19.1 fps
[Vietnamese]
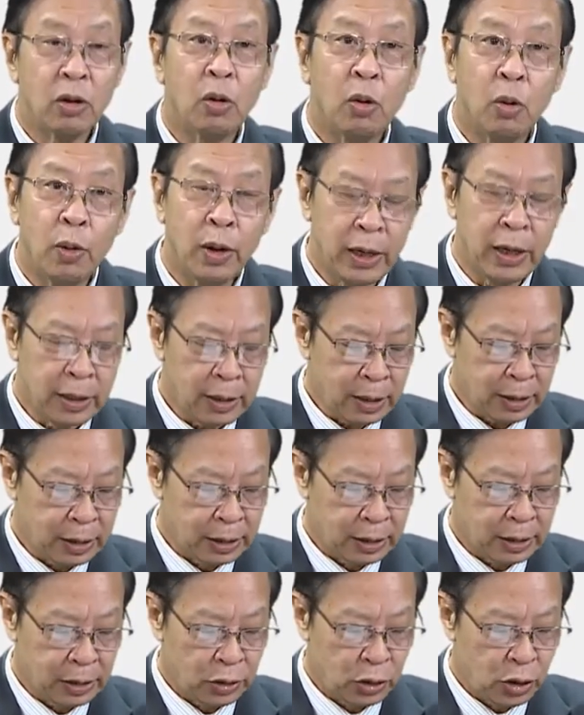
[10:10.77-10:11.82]
Huế,
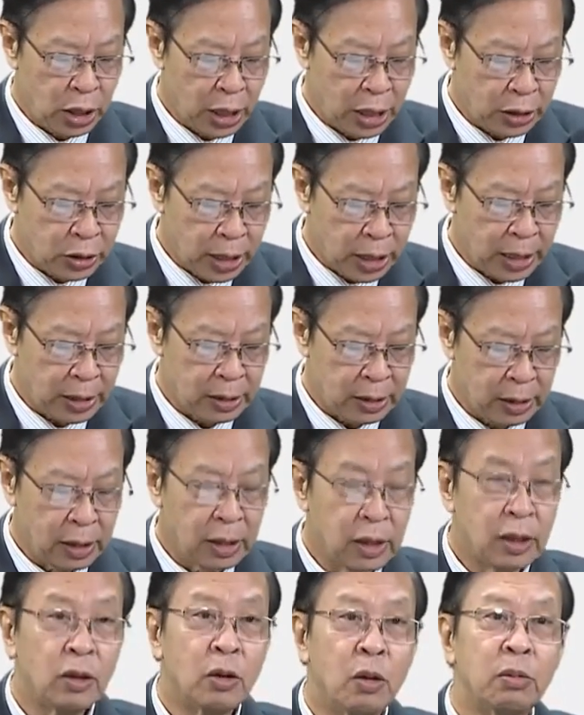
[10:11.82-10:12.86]
Nha Trang
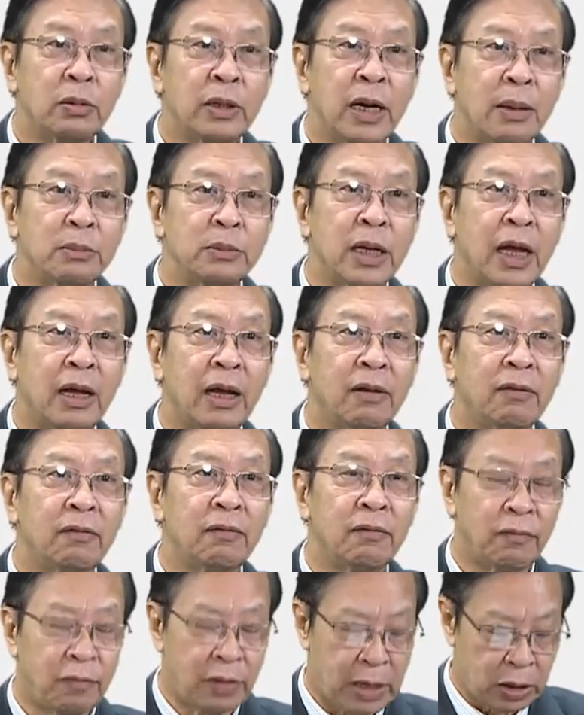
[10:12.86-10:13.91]
cũng tham gia
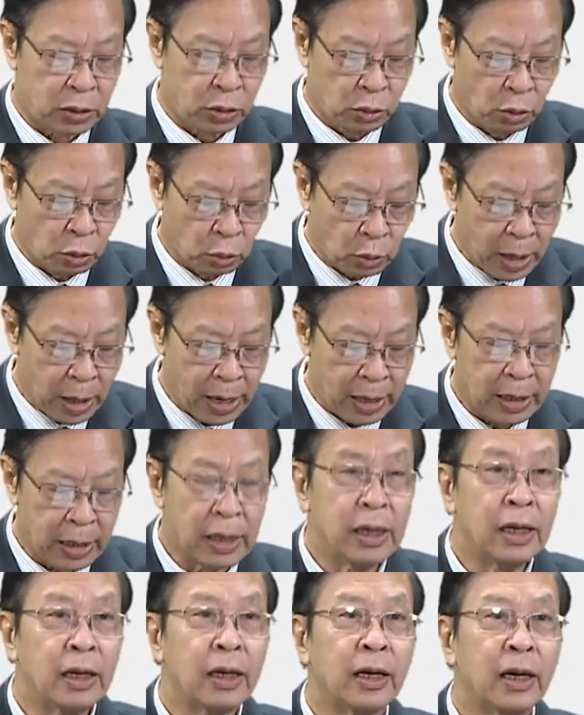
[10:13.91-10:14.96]
và chủ tọa
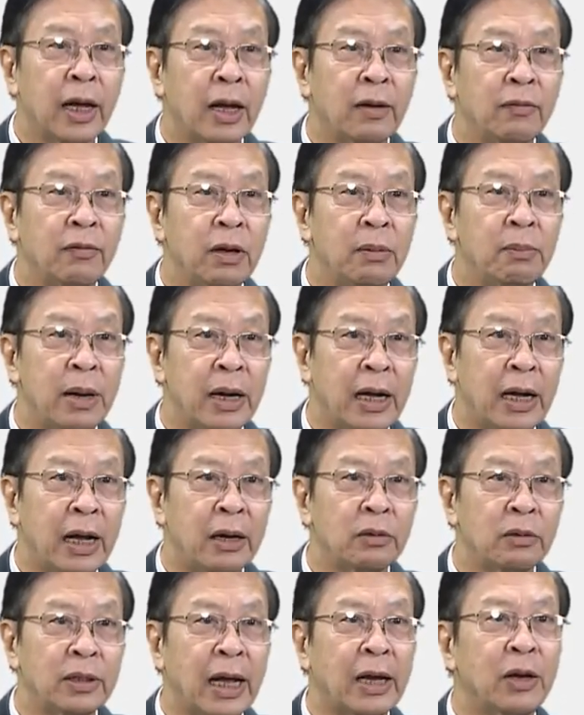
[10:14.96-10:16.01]
các phiên báo
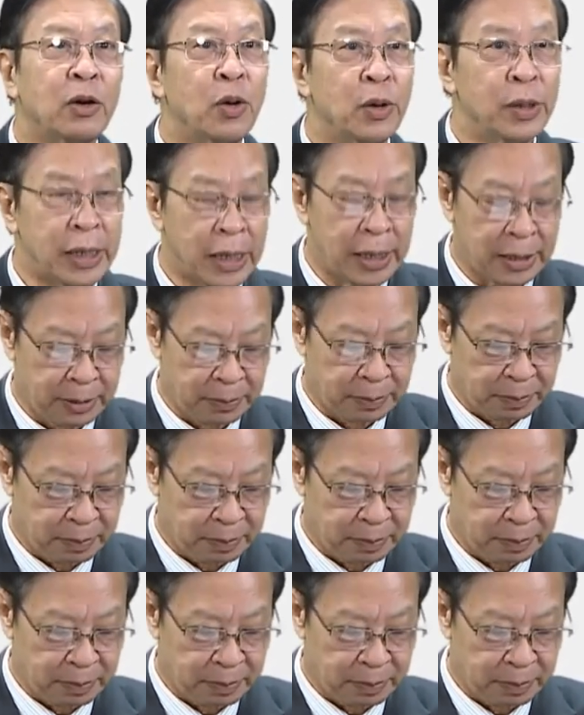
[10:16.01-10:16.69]
cáo tại hội nghị